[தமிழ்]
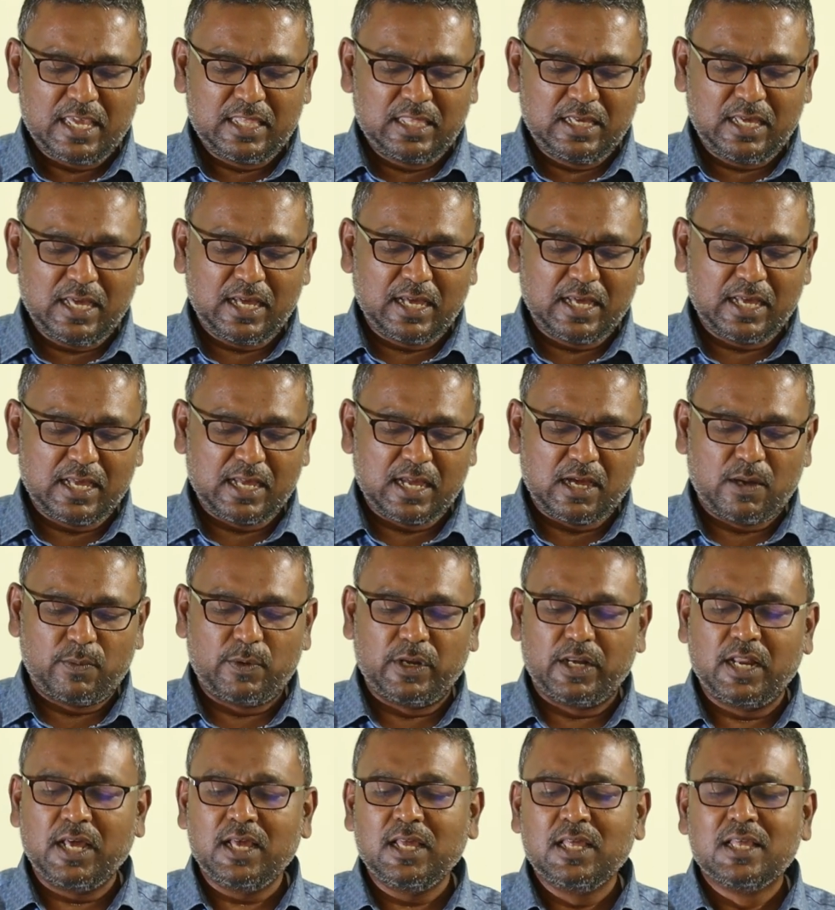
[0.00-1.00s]
எதுக்காக
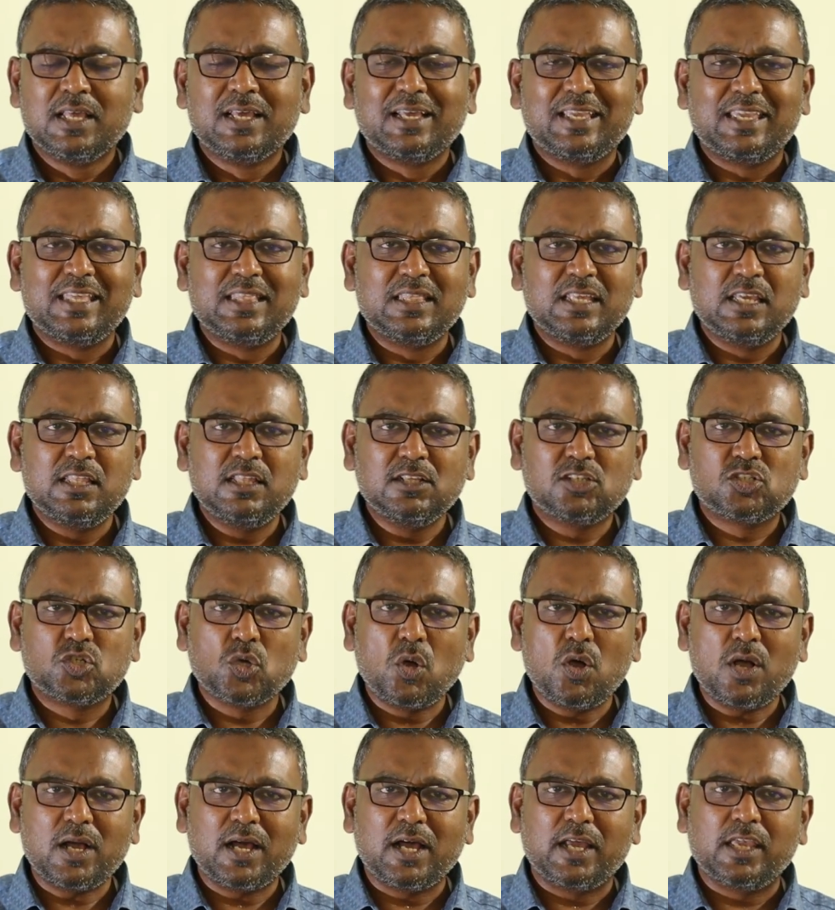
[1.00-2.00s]
அப்படின்னா இந்த இது
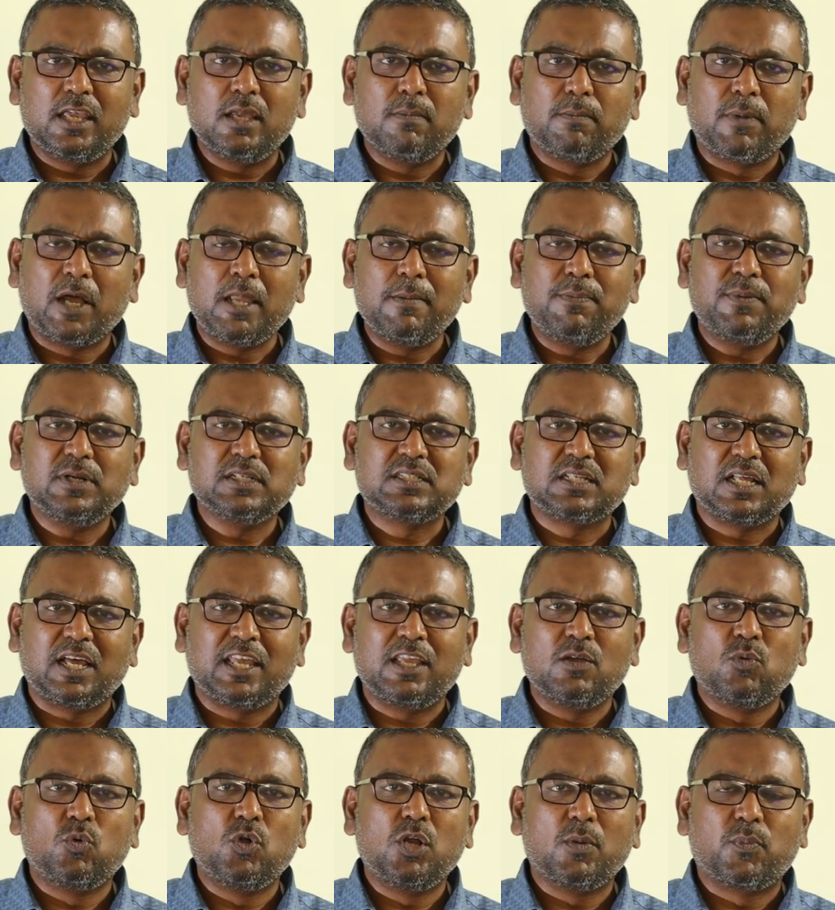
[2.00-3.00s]
சோக் ஆகி பைபாஸ்
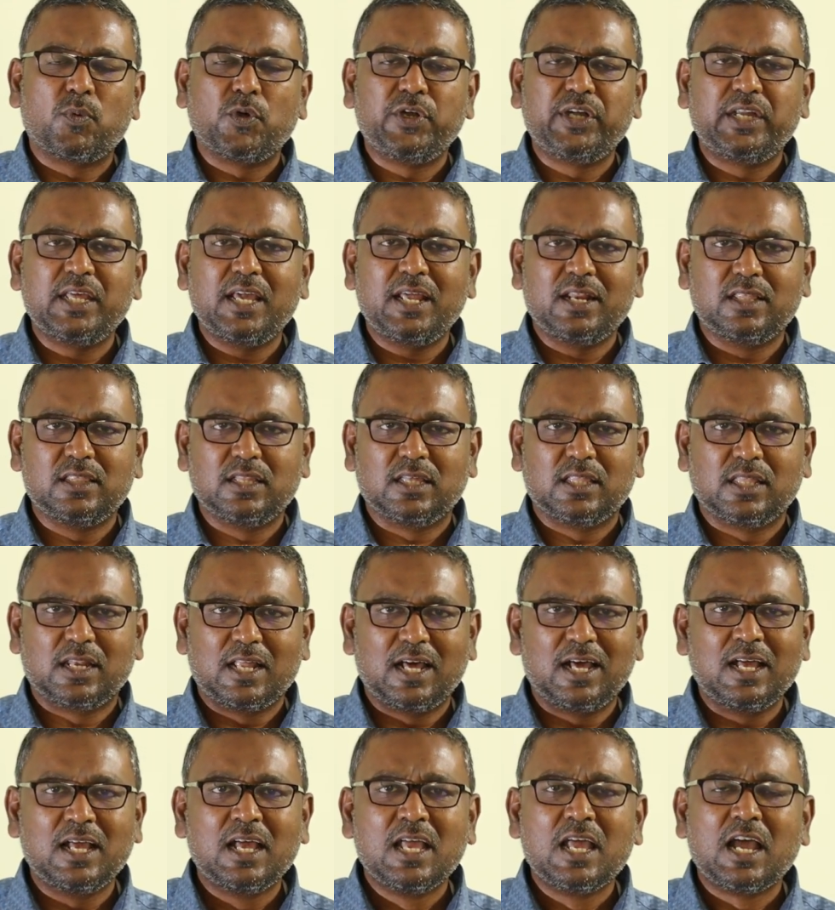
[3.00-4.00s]
ஆகி உள்ளே போயிட்டே
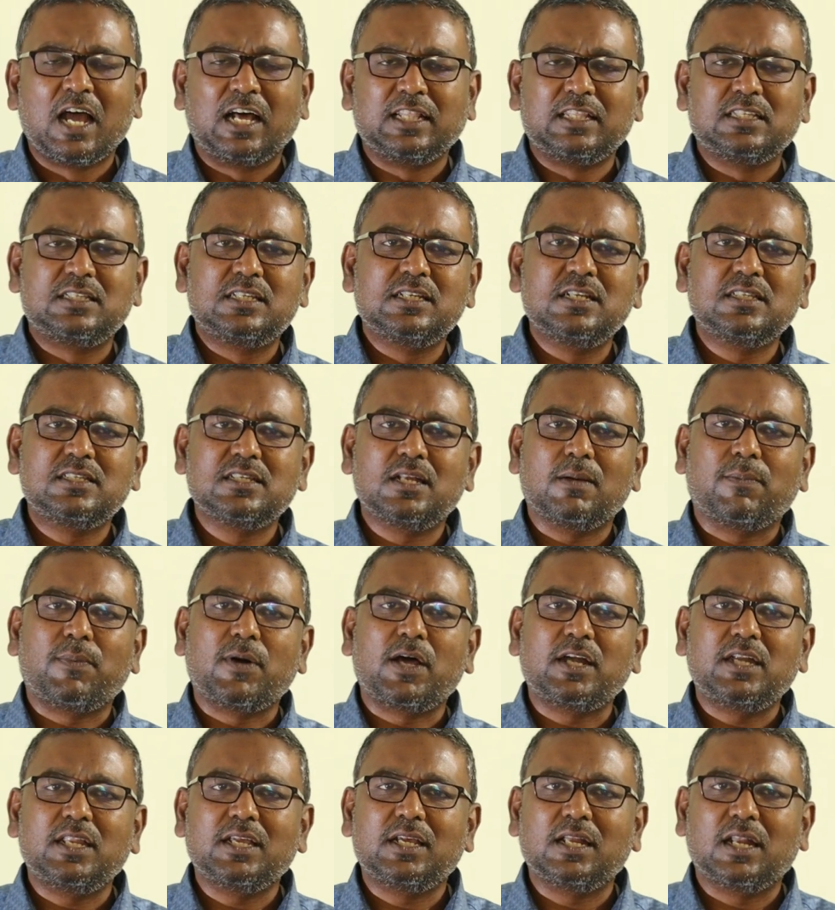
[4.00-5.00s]
இருந்ததுன்னா அந்த சின்ன சின்ன
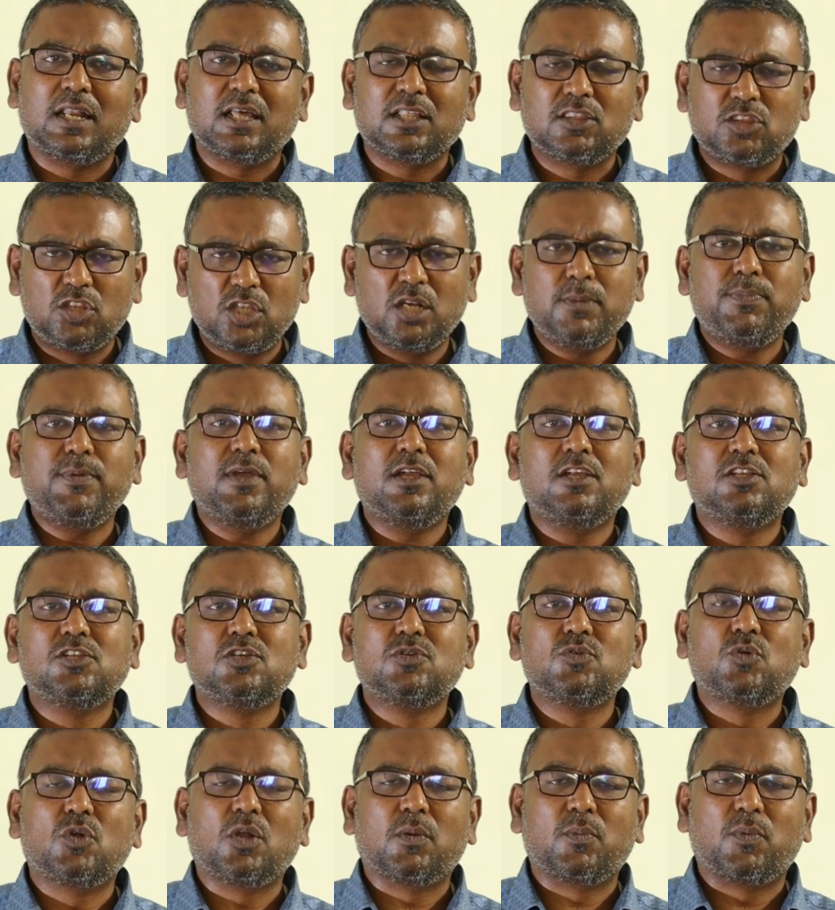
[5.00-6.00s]
பார்ட்டிகள்லாம் திருப்பி
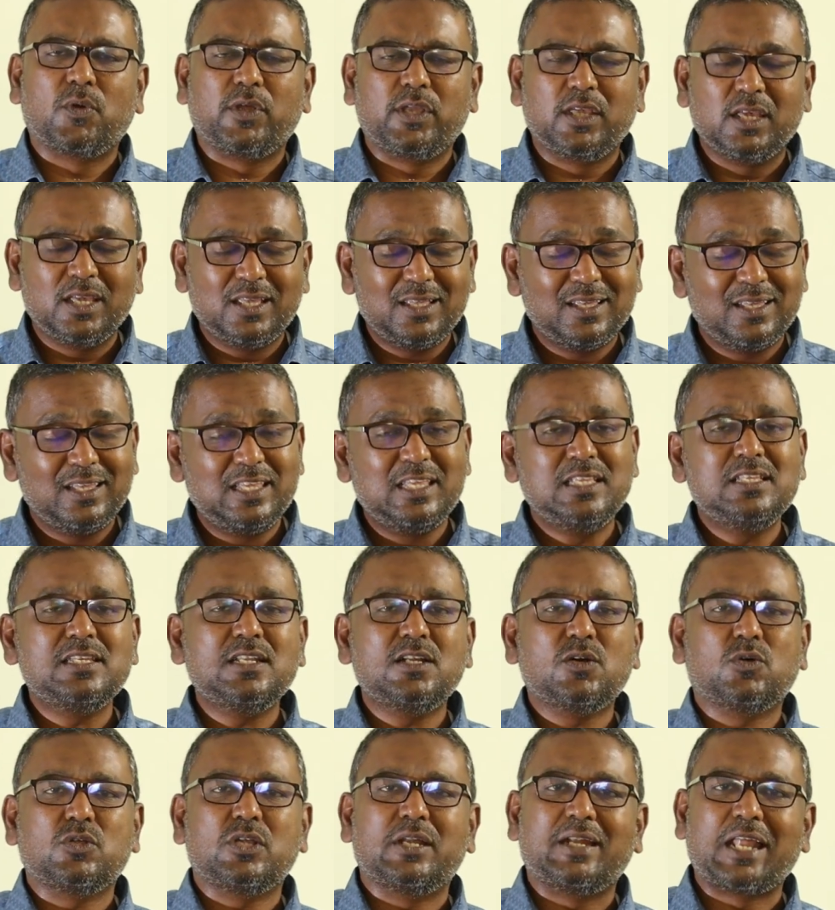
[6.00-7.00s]
இன்ஜினுக்குள்ளே போய்
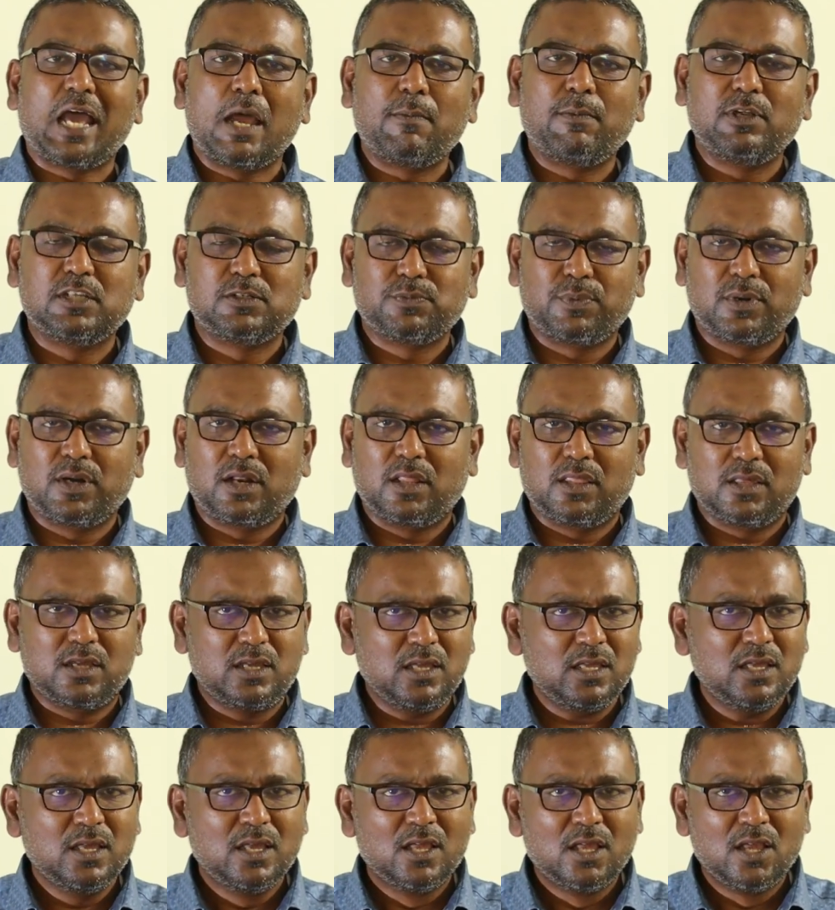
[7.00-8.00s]
இன்ஜினை கொஞ்சம் டேமேஜ்
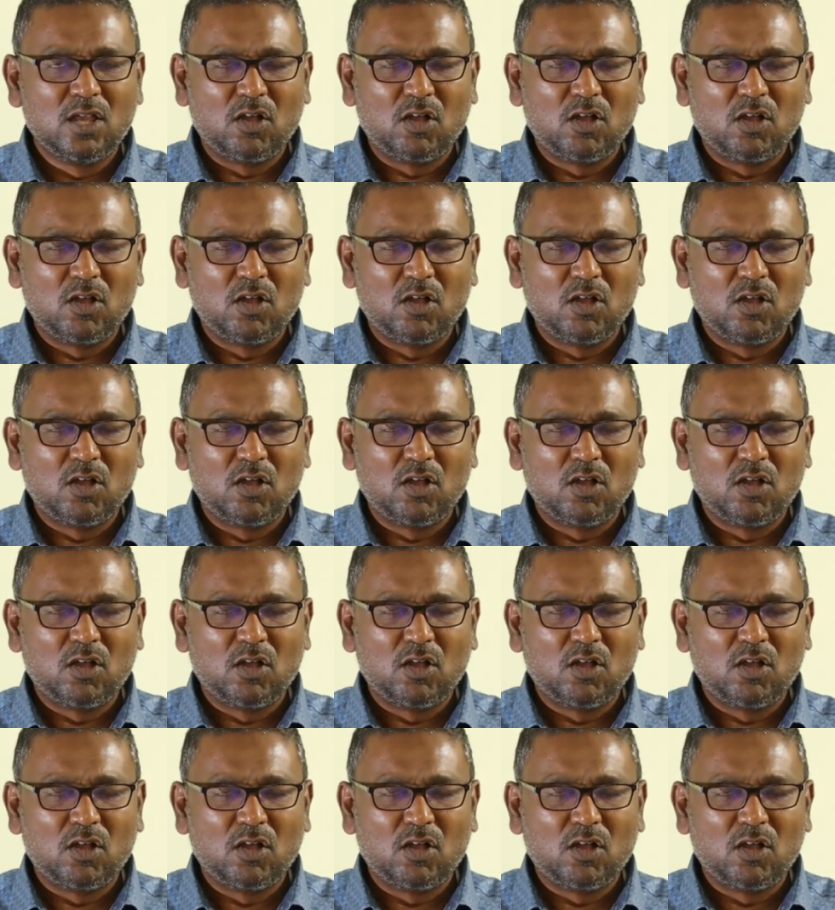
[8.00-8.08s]
பண்ணுறதுக்கு